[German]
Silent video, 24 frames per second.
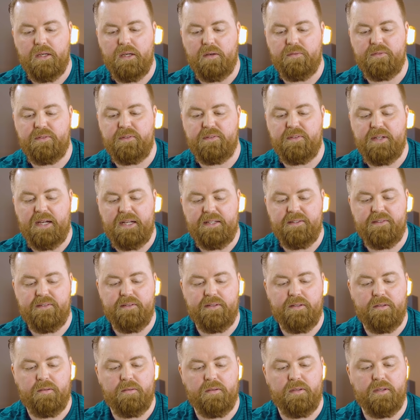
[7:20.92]
auf diese
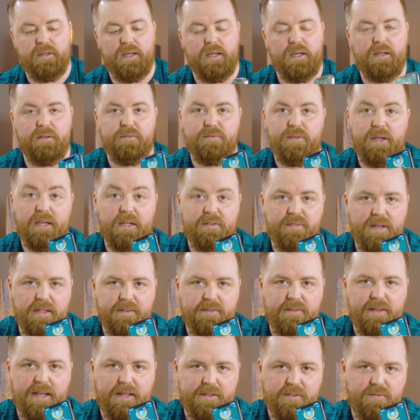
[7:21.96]
einzelnen äh,
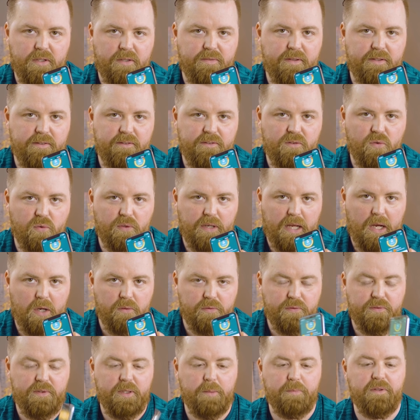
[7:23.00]
Frequenz, Herzfrequenzzonen
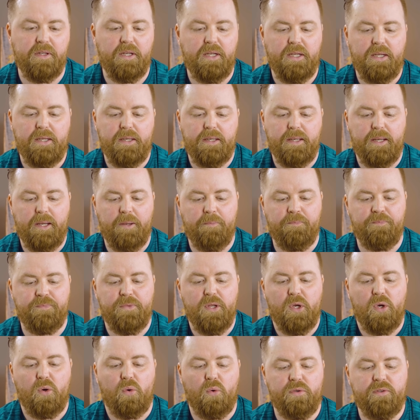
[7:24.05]
rauftippt. Ähm,
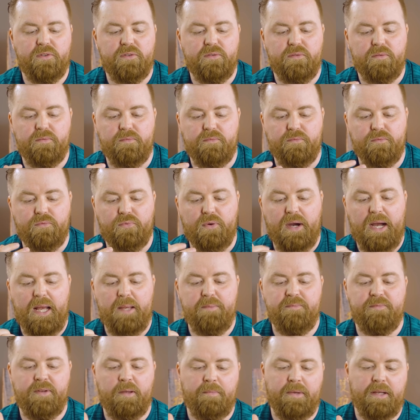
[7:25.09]
und vor
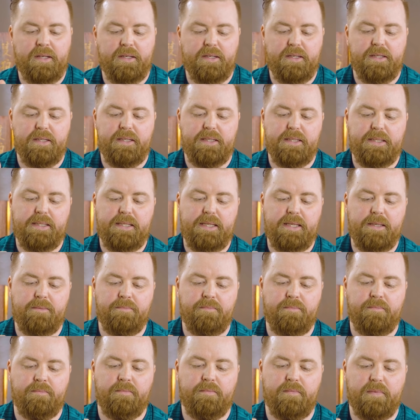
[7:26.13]
allem, wenn man
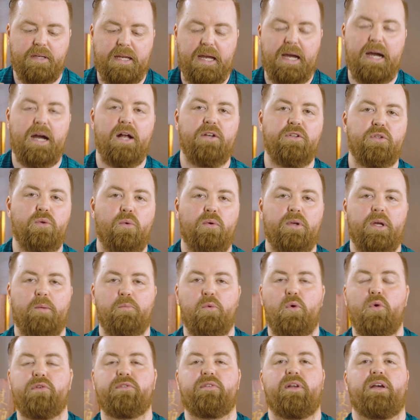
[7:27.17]
in Cardio oder im
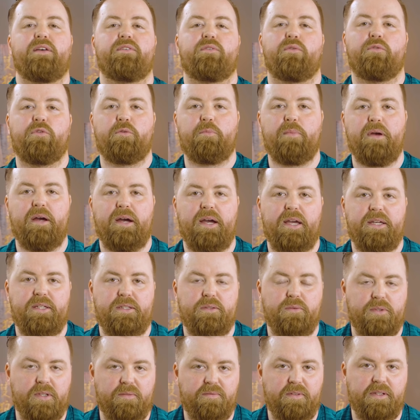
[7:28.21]
Höchstleistungsbereich
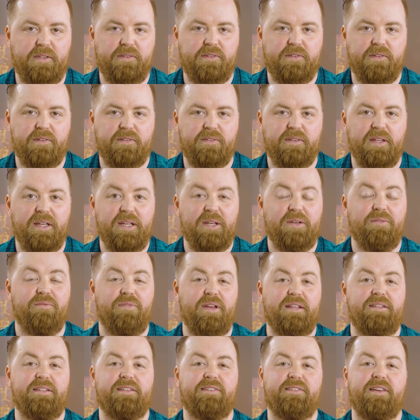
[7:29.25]
unterwegs ist,
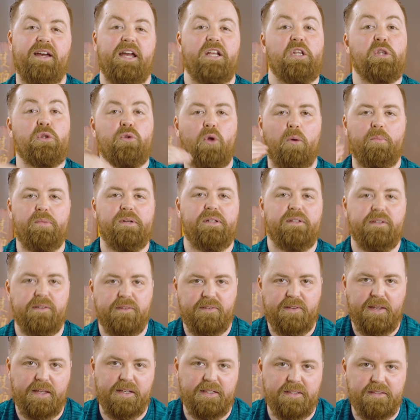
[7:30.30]
werden die Zeiten doppelt
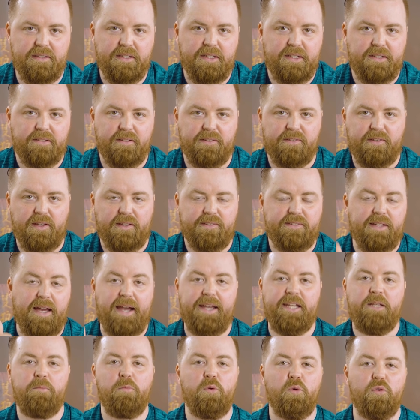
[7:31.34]
gezählt. Das heißt,
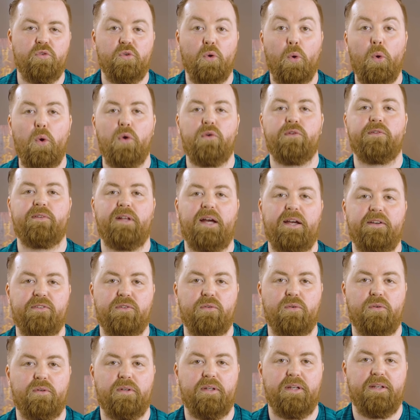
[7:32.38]
eine Minute
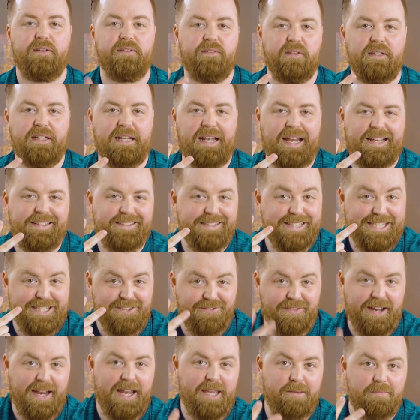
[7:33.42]
Höchstleistung sind gleich
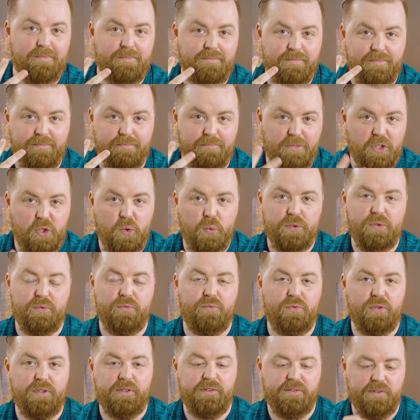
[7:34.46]
zwei Minuten
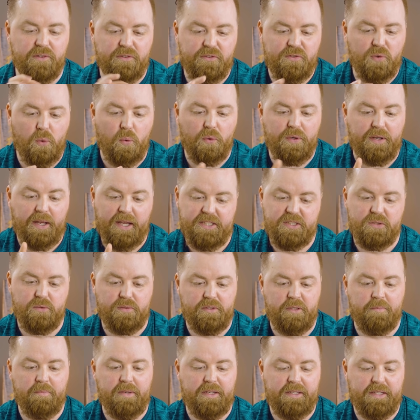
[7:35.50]
für diese Zonenrechnung,
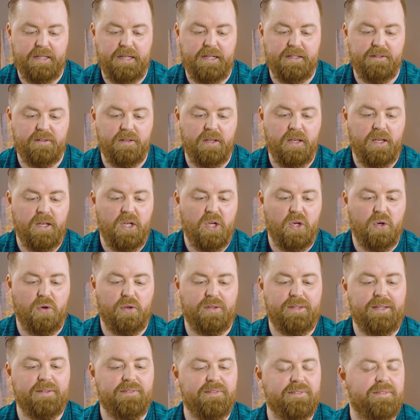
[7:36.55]
die man hier hat.
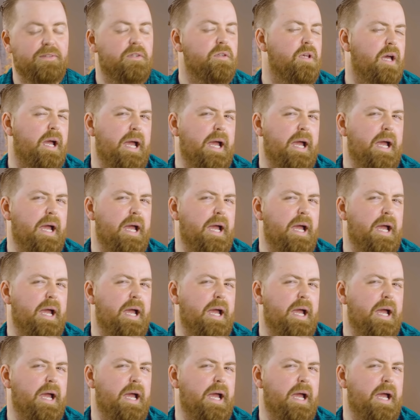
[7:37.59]
Und das ist